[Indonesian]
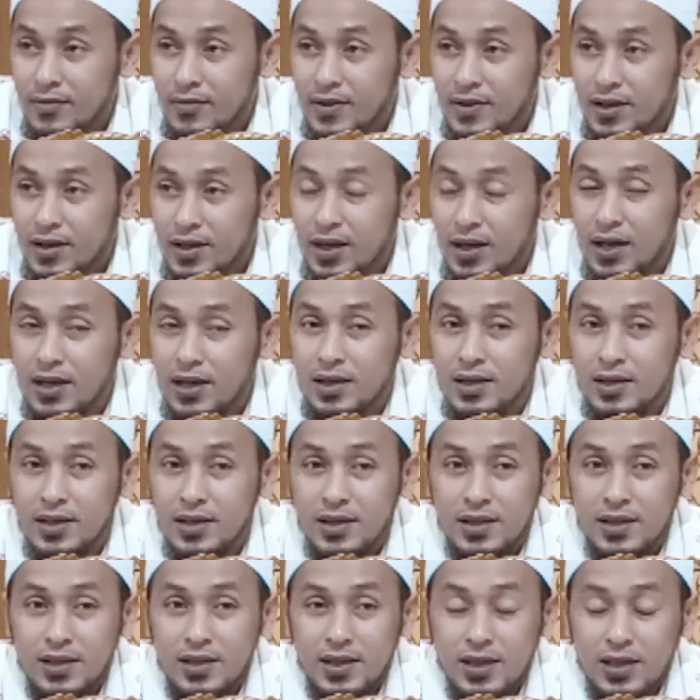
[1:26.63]
Ya,
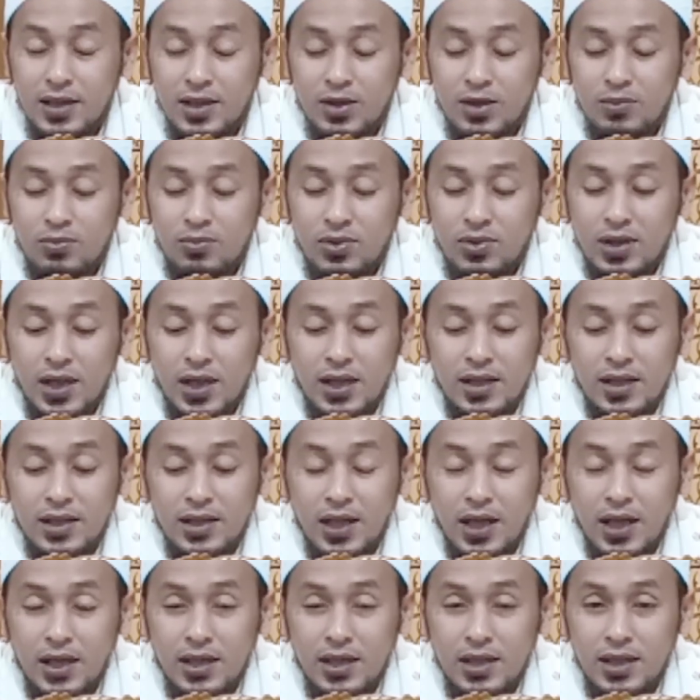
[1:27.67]
mulai
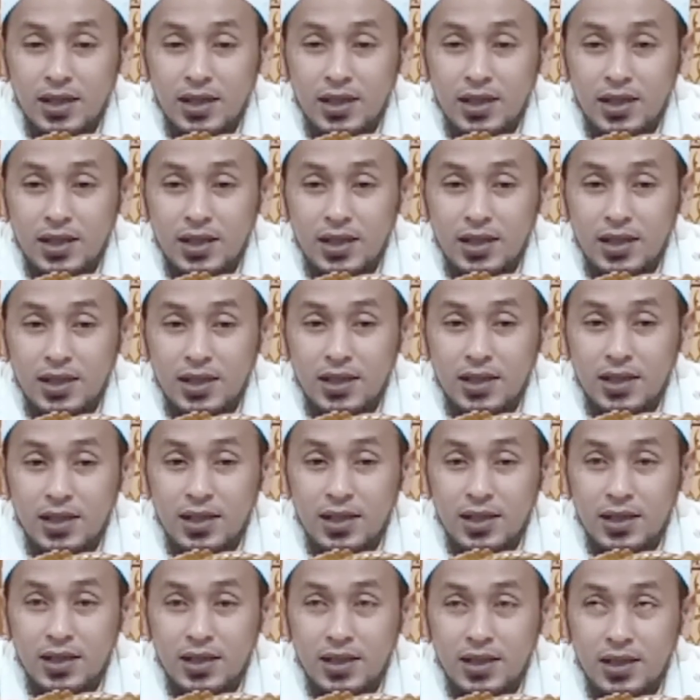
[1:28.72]
dari
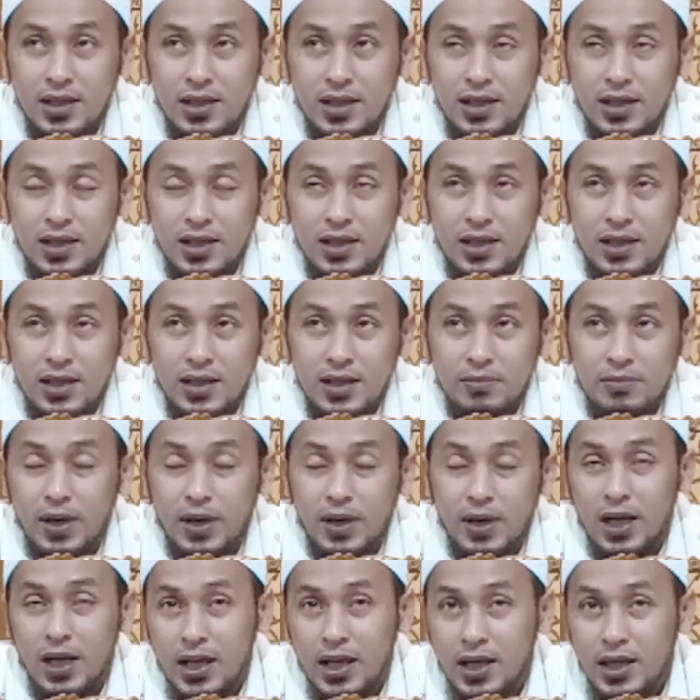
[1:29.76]
e, eh,
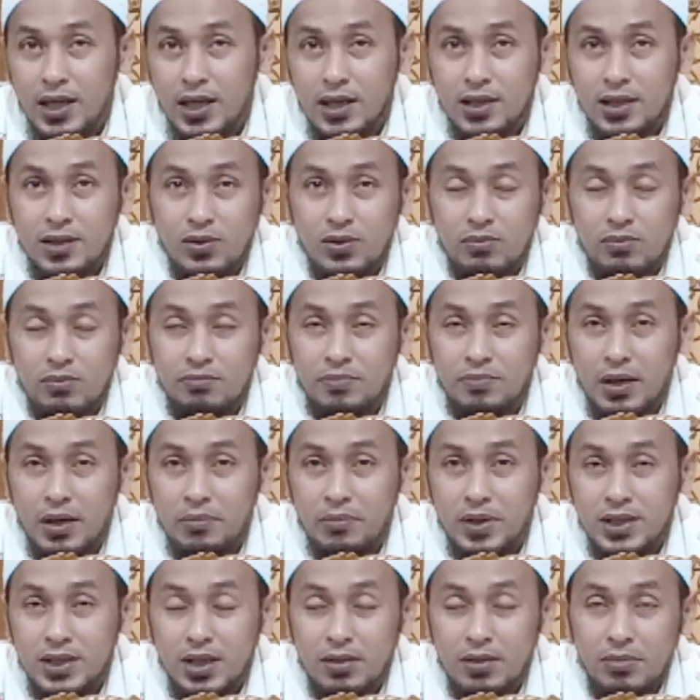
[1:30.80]
balik,
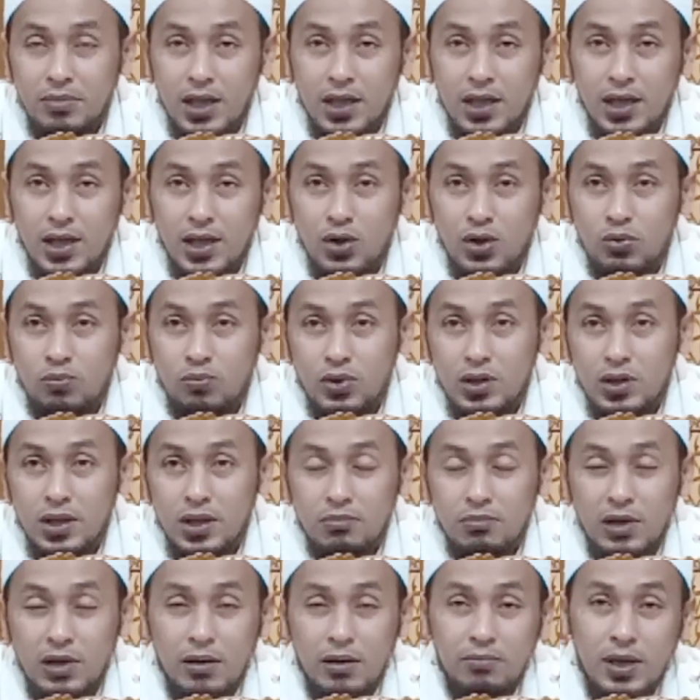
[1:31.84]
umpamanya balik umur
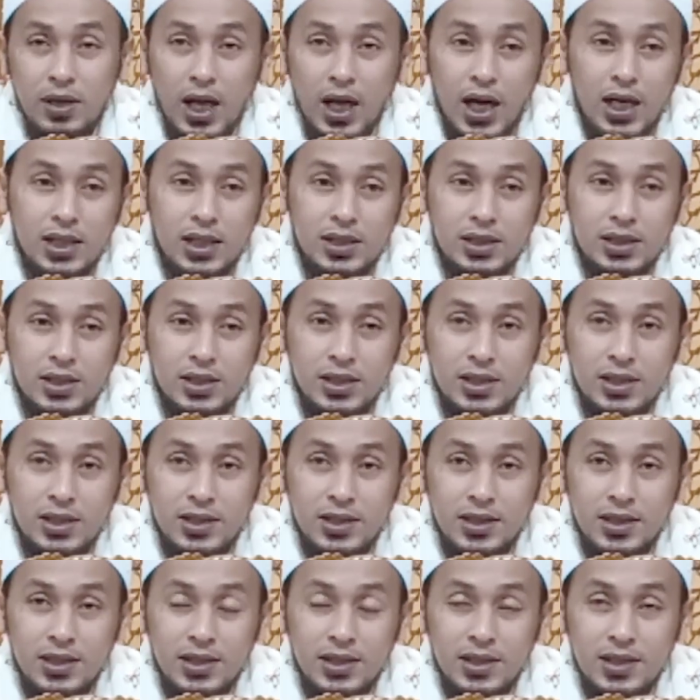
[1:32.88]
15.
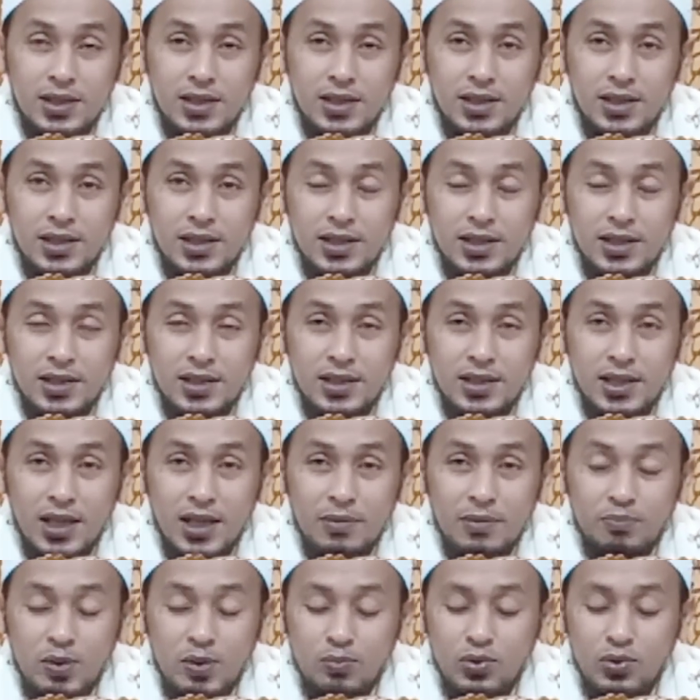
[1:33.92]
Ya,
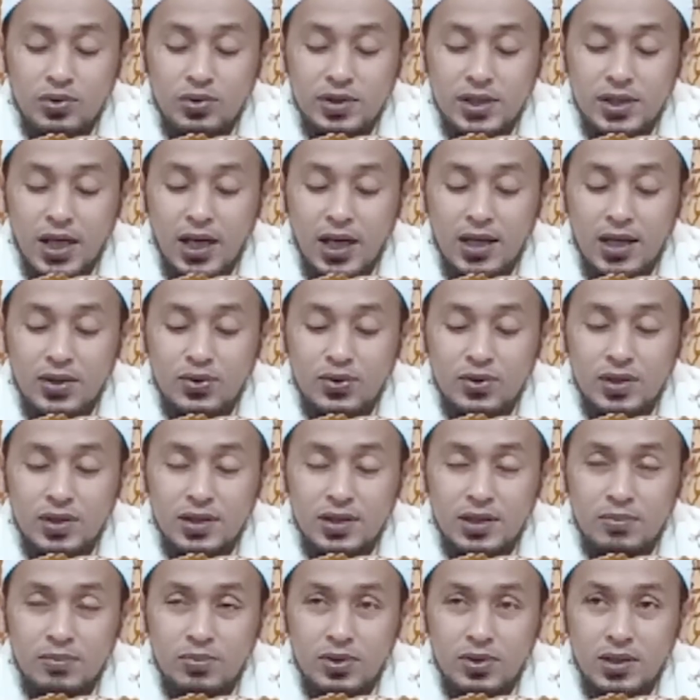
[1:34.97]
pemuda itu
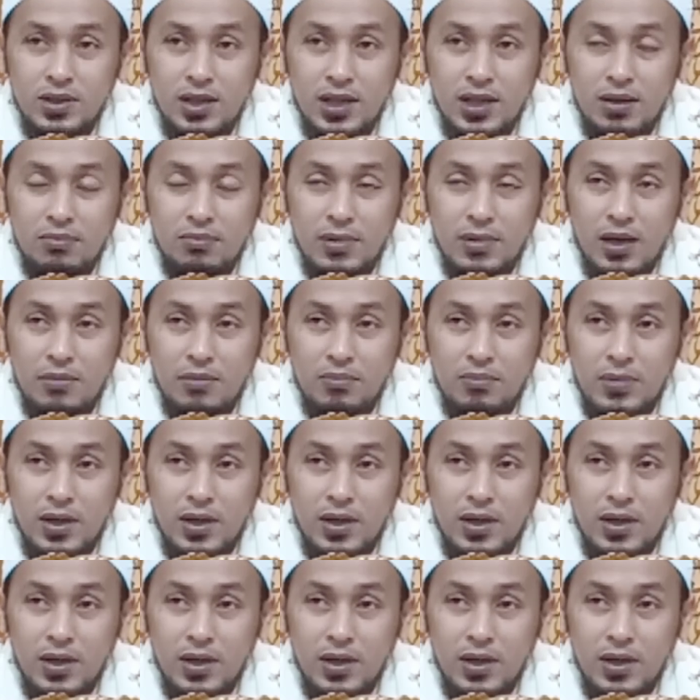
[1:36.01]
disebut 15